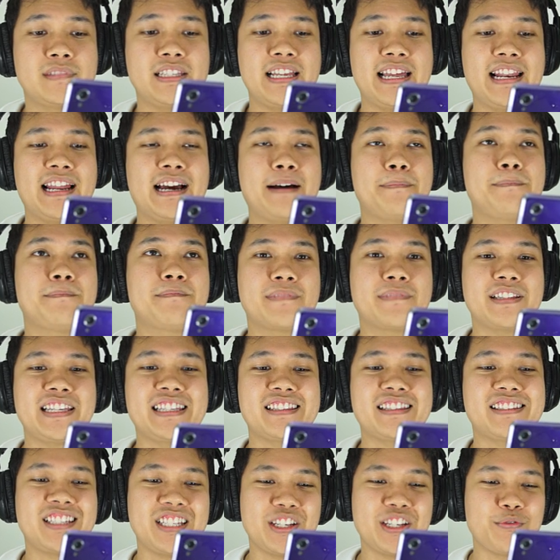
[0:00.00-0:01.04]
เนี่ยนะครับ
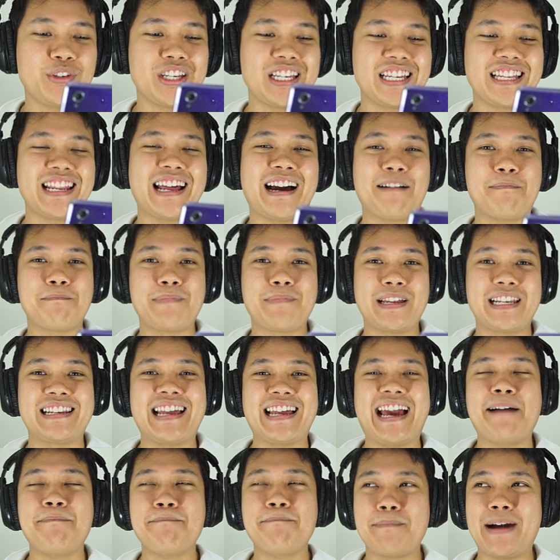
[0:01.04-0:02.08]
กิจทีวีนะครับเป็น
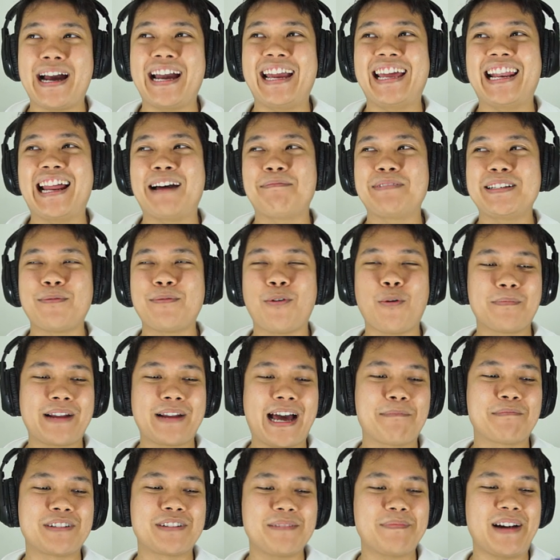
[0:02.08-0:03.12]
แอปใหม่นะครับที่ผม
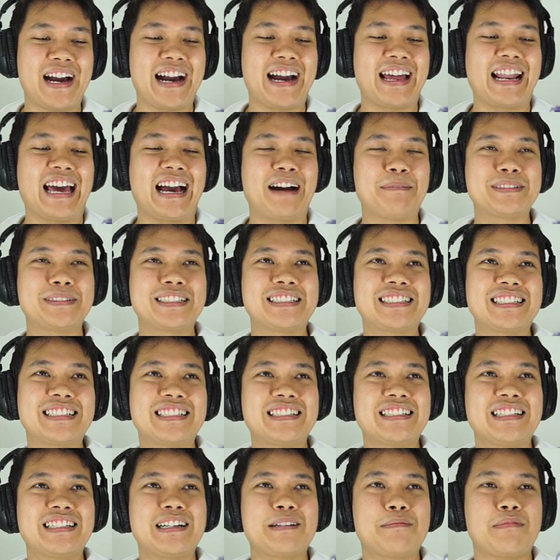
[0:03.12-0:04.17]
ทำขึ้นมานะครับ
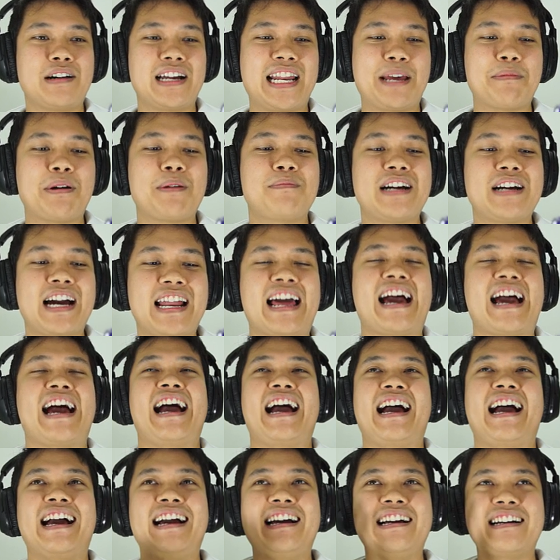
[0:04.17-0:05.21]
เพื่อให้เพื่อนๆ
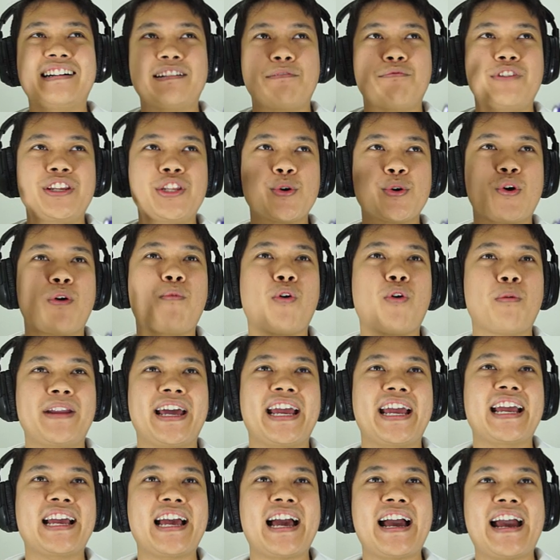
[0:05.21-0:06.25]
หาวิดีโอของผม
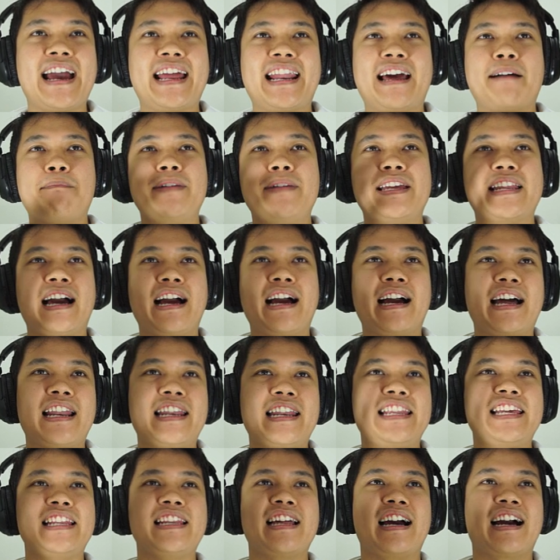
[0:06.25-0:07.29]
ได้ง่ายนะครับมีทั้งค
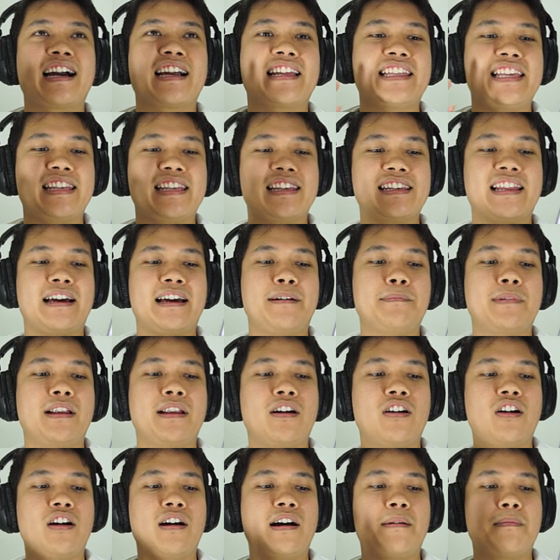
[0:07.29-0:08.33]
ณิตอังกฤษนะครับ
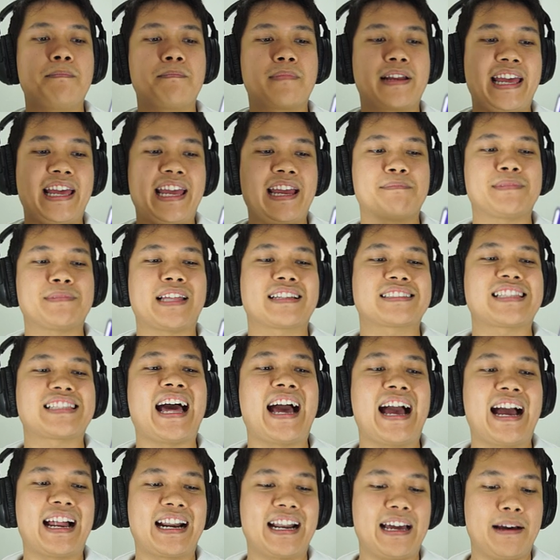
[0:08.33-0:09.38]
แล้วก็เกม
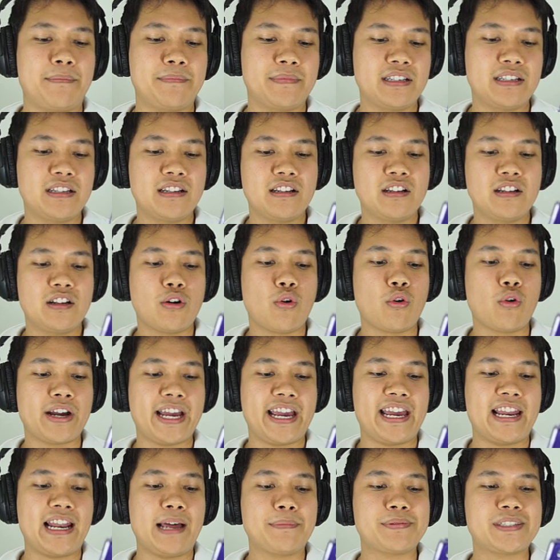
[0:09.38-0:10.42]
ต่างๆนะครับโอเค
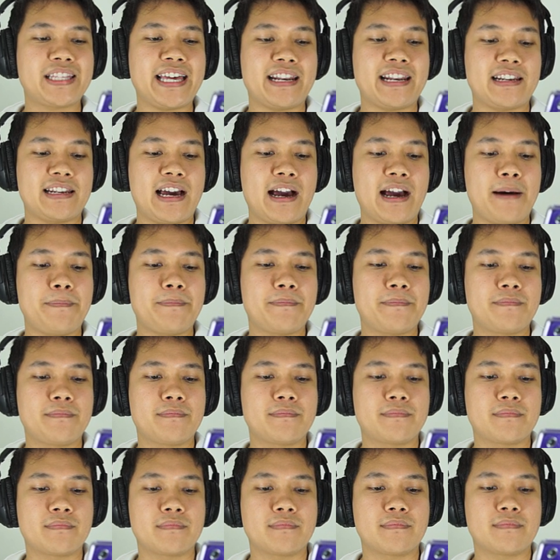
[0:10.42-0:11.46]
นะครับเสร็จนะครับ
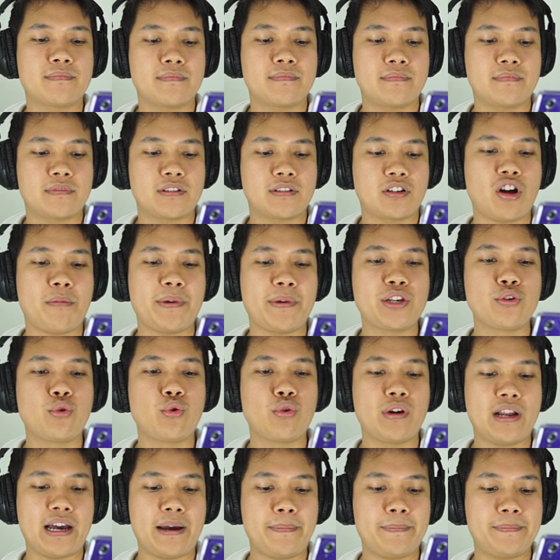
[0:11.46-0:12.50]
ก็ไปดู
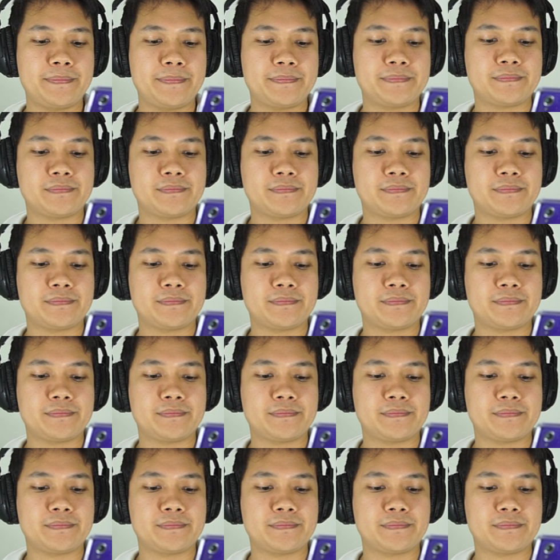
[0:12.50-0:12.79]
นะครับ